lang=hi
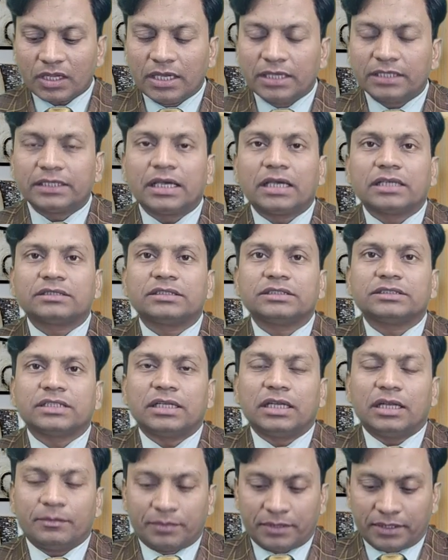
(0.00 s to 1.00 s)
एहतियात से
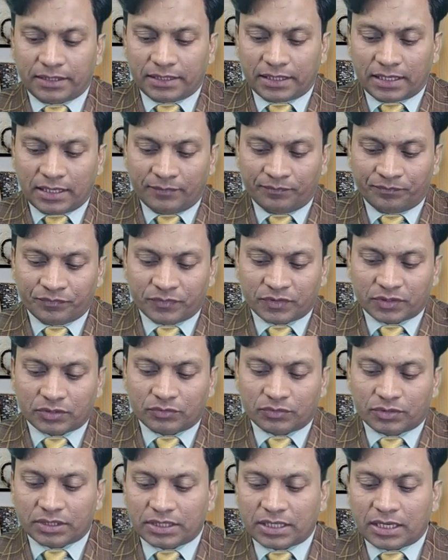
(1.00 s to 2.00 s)
चलना पड़ेगा
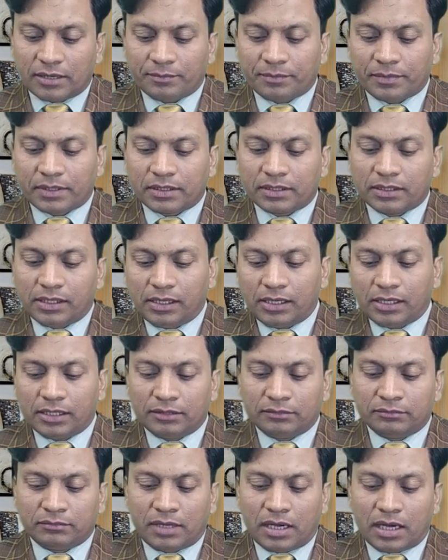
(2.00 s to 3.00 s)
क्योंकि यहाँ
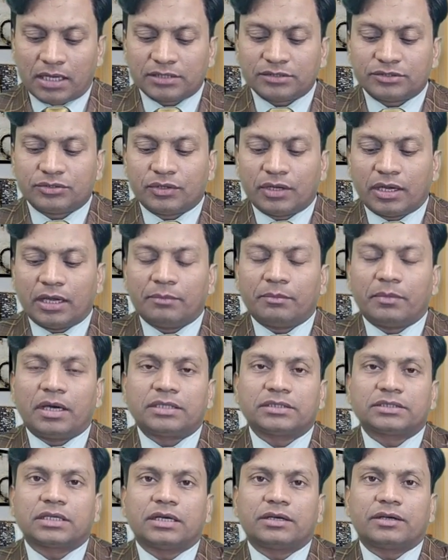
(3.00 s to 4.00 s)
पर मार्स जो है
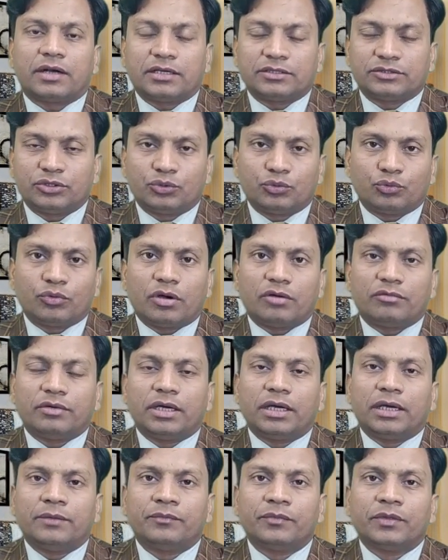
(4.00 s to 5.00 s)
मार्स का ट्रांजिट हुआ
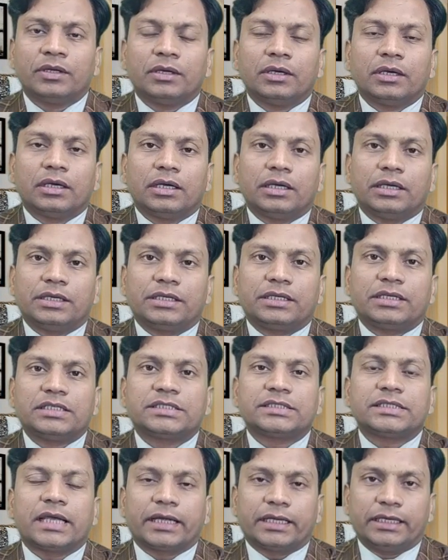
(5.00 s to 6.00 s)
हुआ है इनके
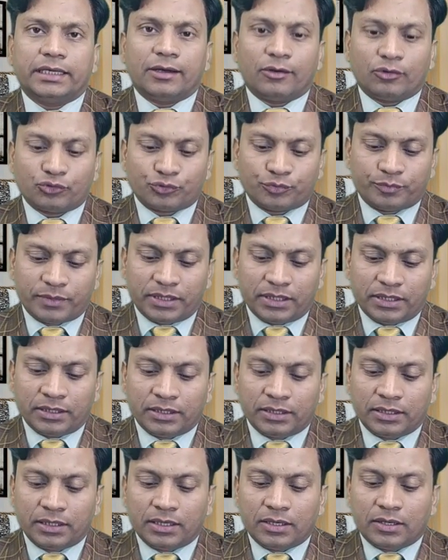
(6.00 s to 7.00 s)
सेकंड हाउस में
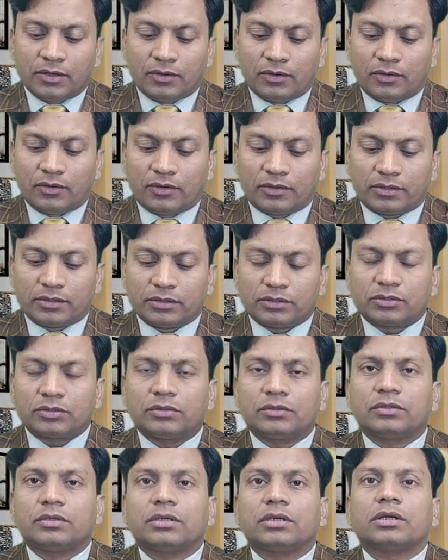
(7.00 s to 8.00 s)
और
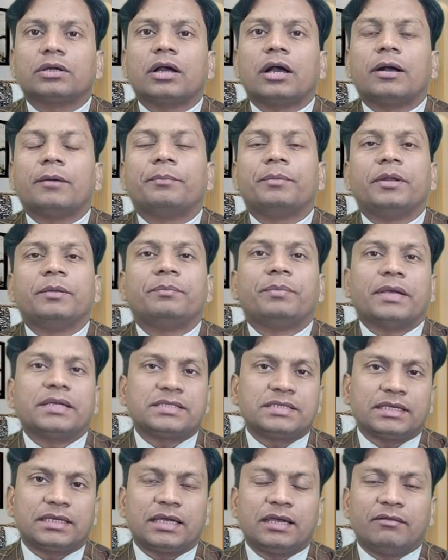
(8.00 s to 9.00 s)
अपने
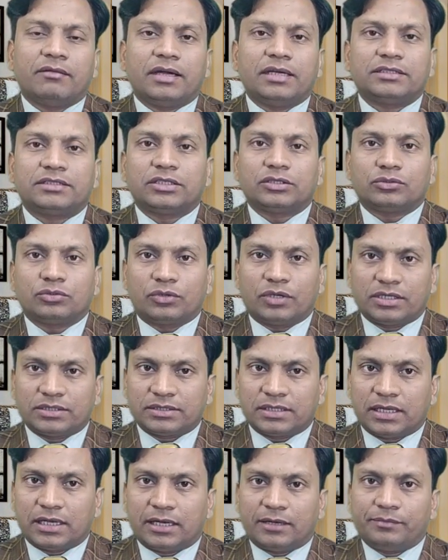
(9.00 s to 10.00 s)
पैसे के हवाले से थोड़ा
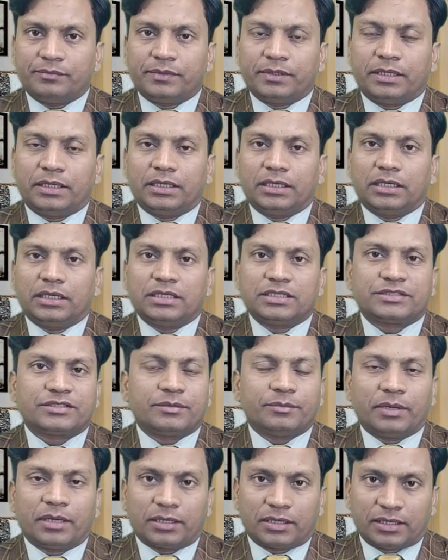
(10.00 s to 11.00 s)
सा अपने
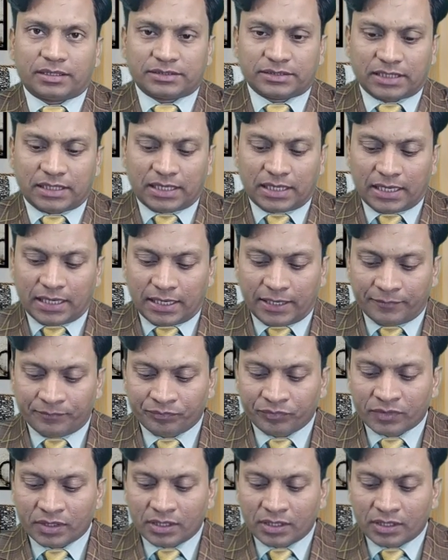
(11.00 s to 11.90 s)
संभल कर चलना है